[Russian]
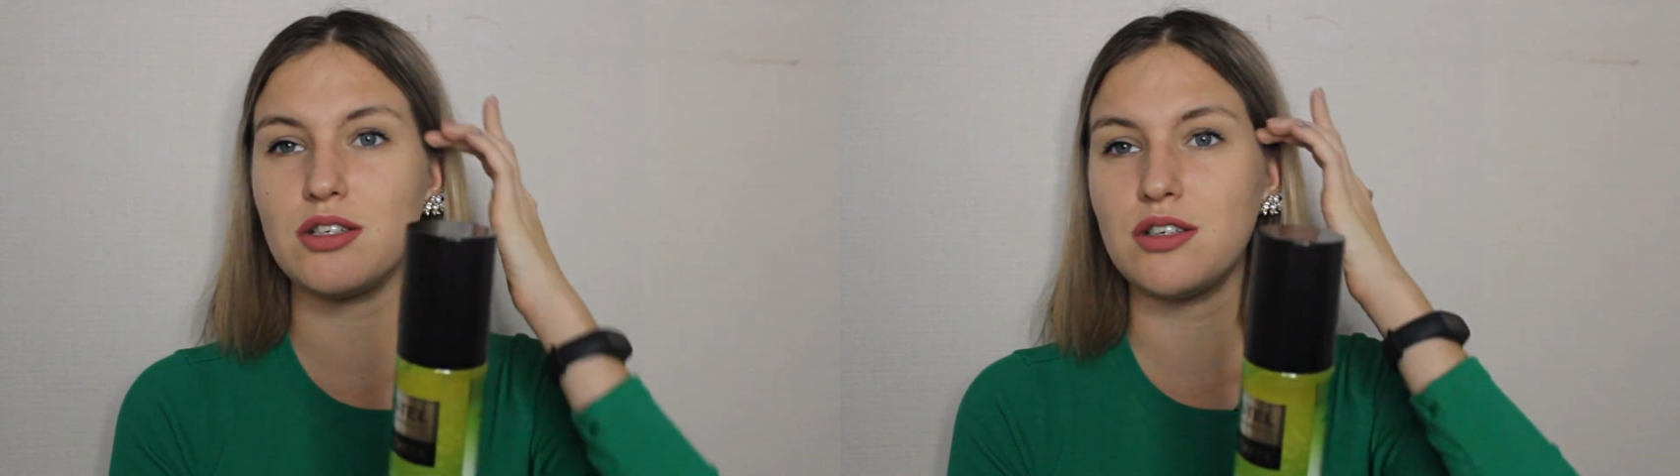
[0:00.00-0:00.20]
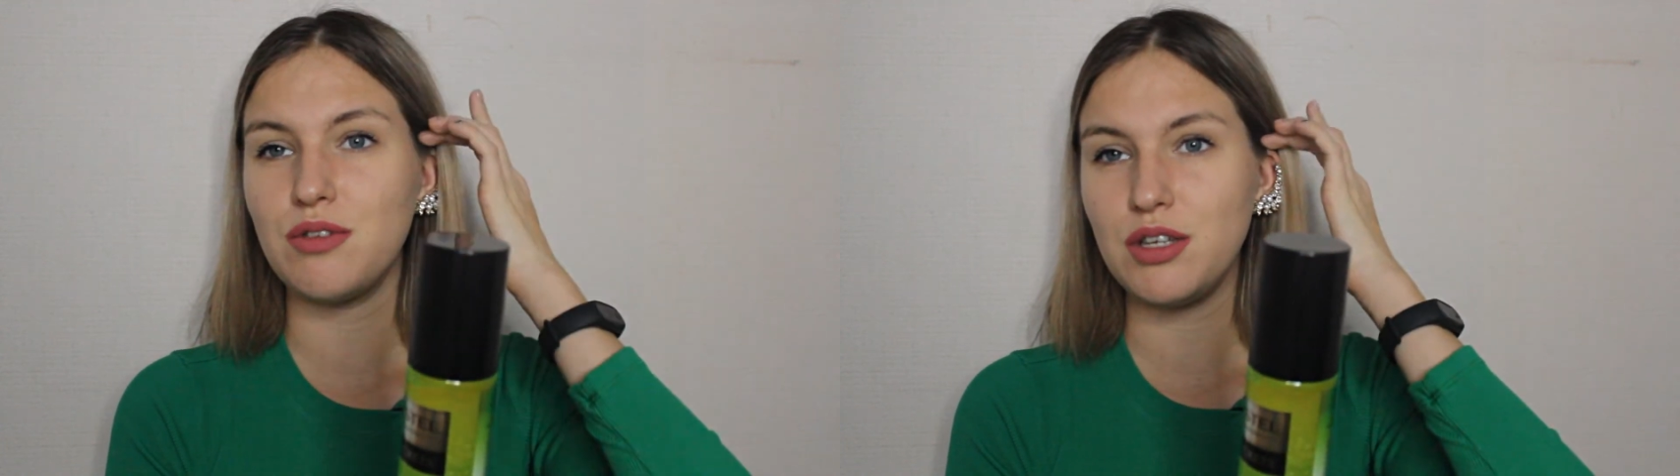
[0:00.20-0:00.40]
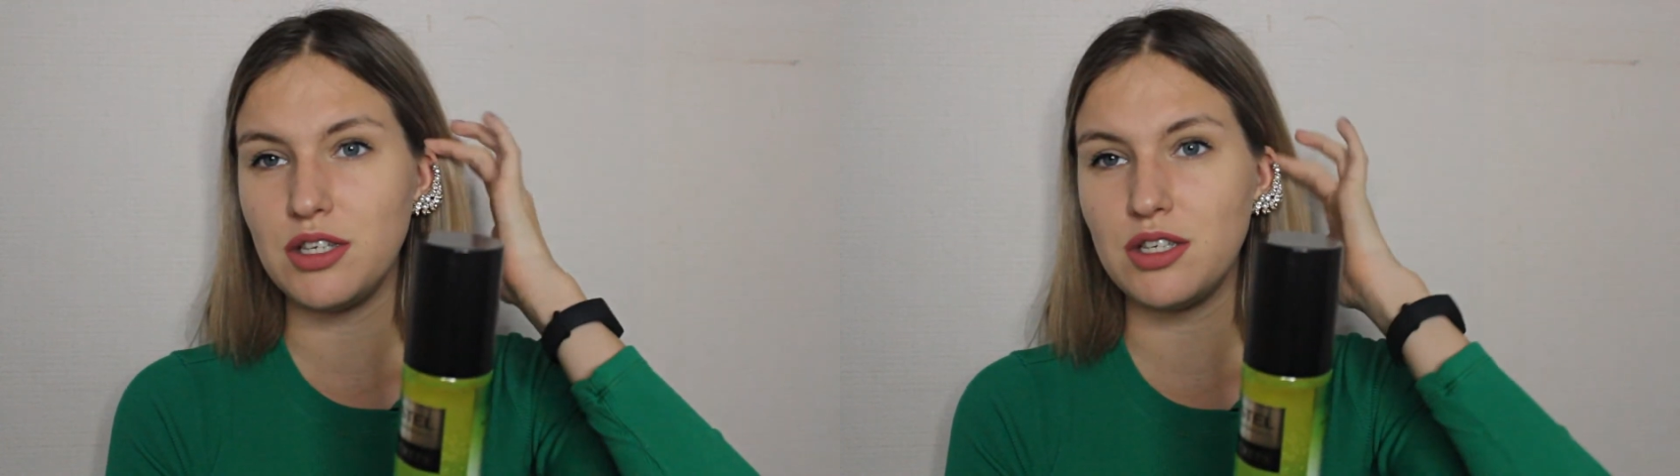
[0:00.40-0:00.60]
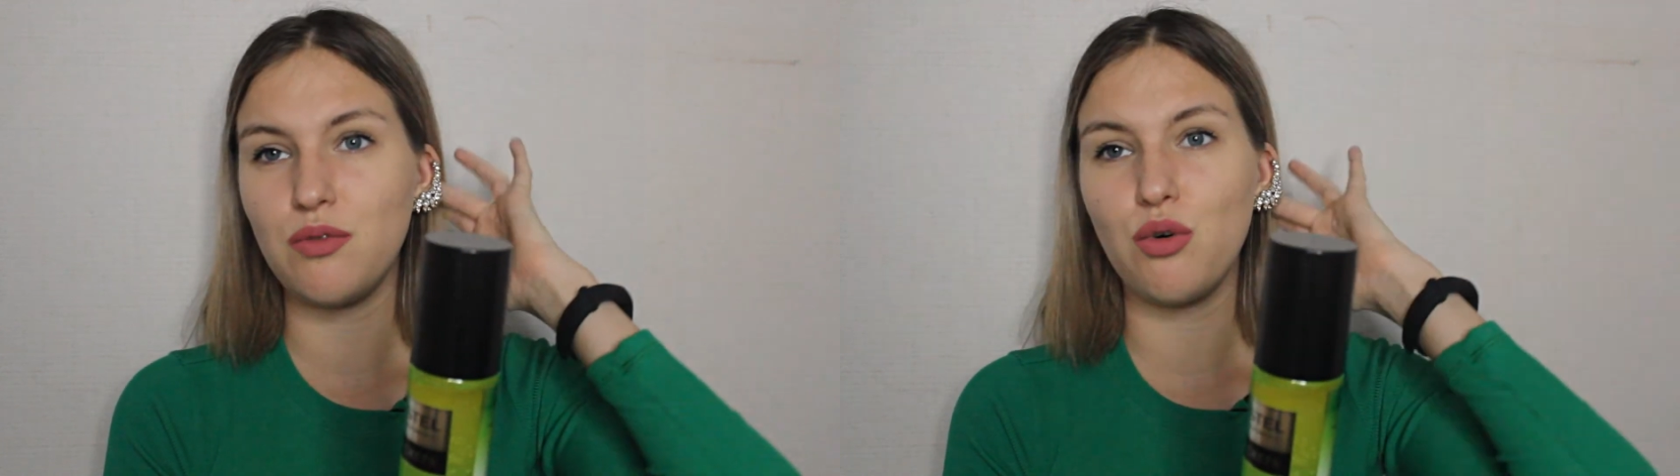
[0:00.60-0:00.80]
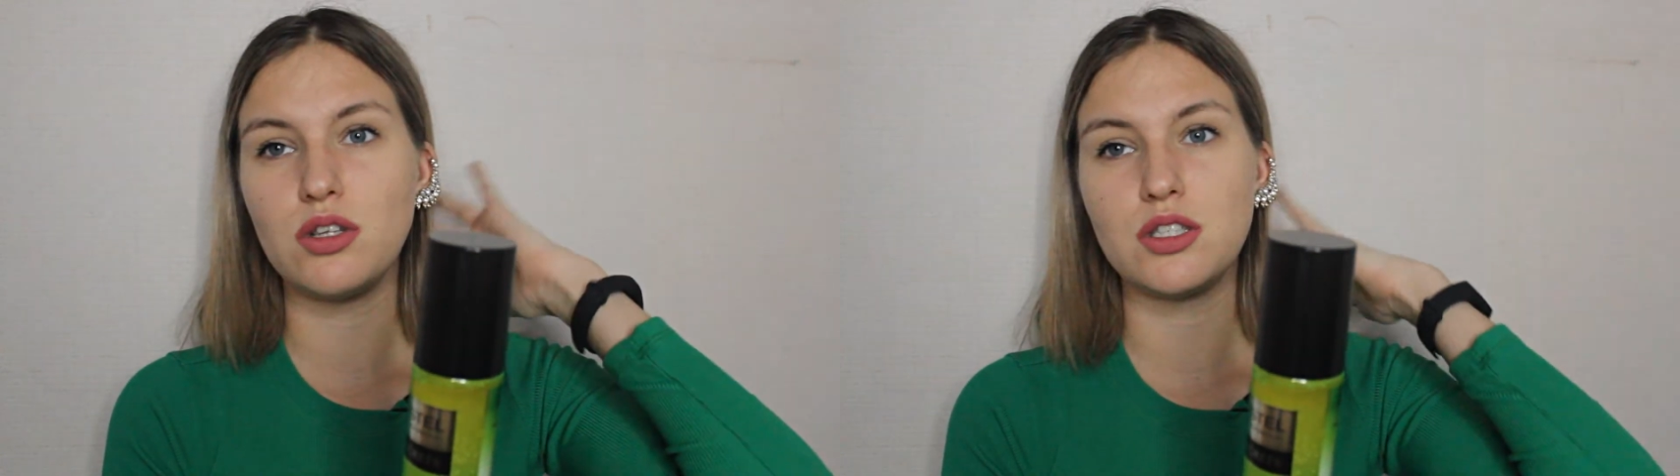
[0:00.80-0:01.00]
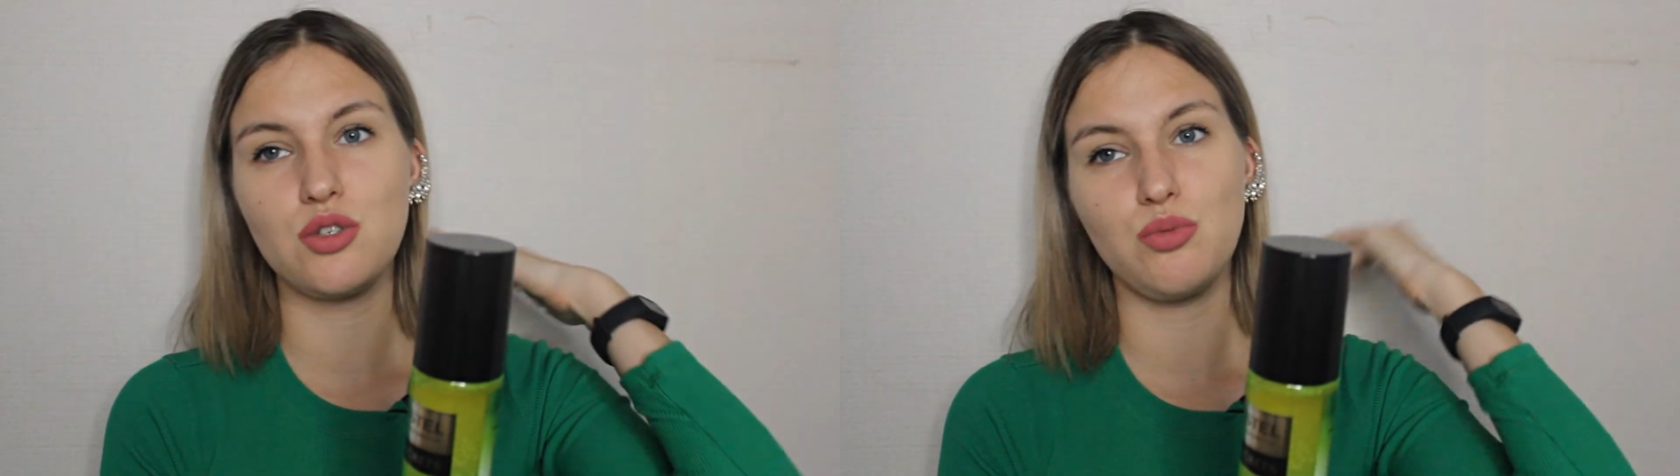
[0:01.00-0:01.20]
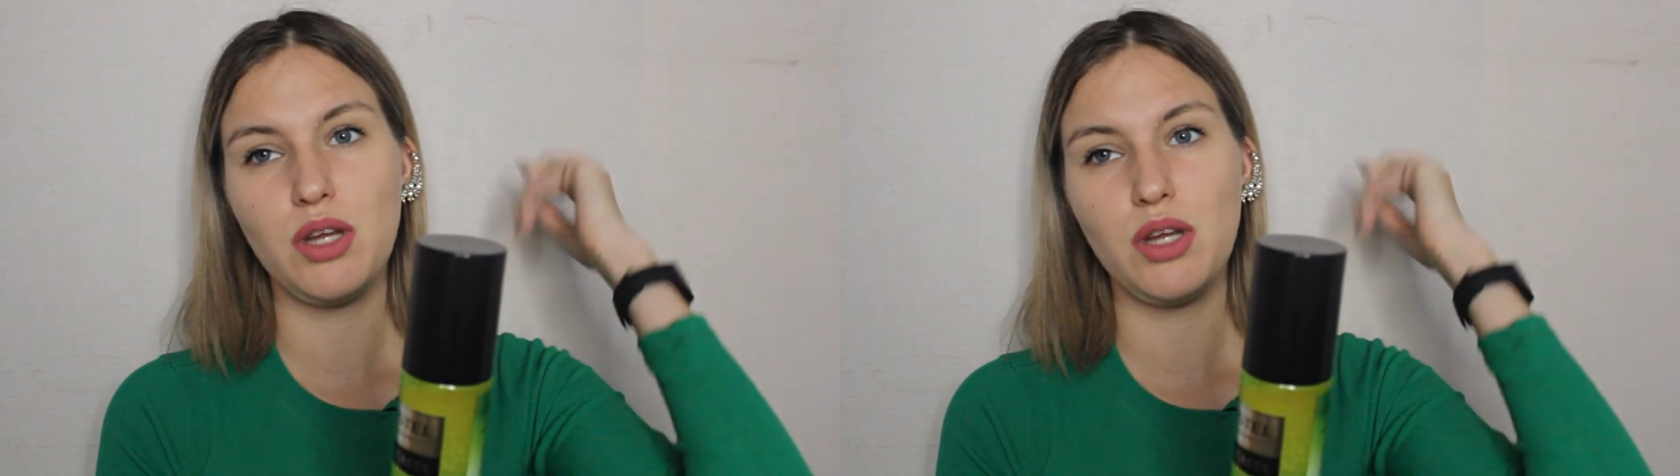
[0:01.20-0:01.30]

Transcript: И видите, волосы у